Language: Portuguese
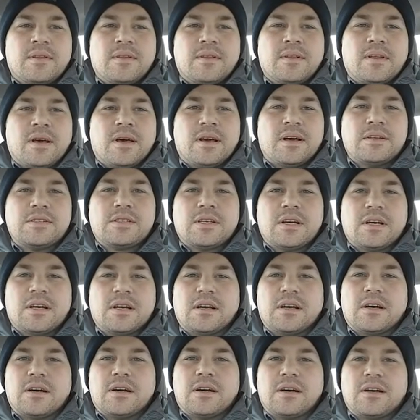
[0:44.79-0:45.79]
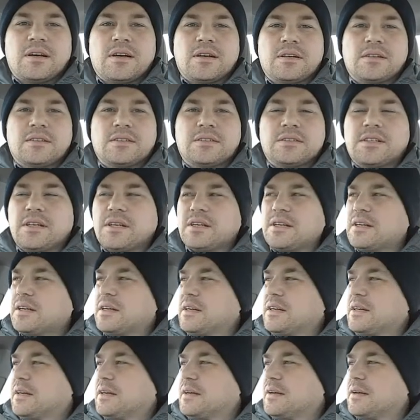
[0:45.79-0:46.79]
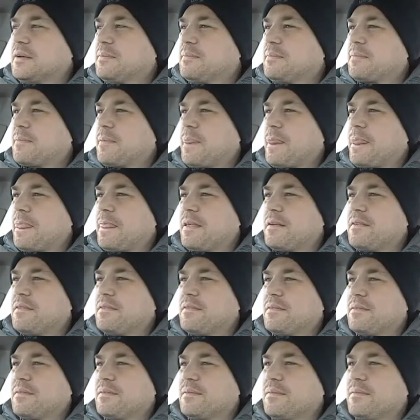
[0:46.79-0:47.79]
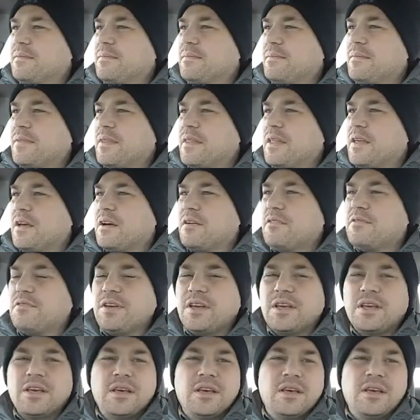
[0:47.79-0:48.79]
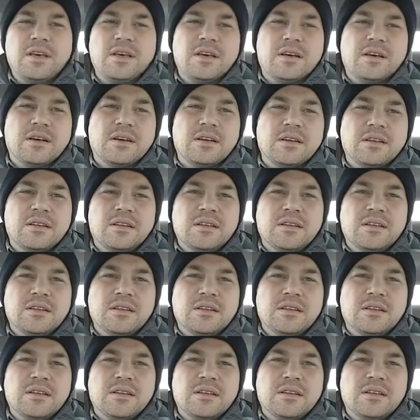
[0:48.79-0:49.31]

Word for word: Né, já já eu vi que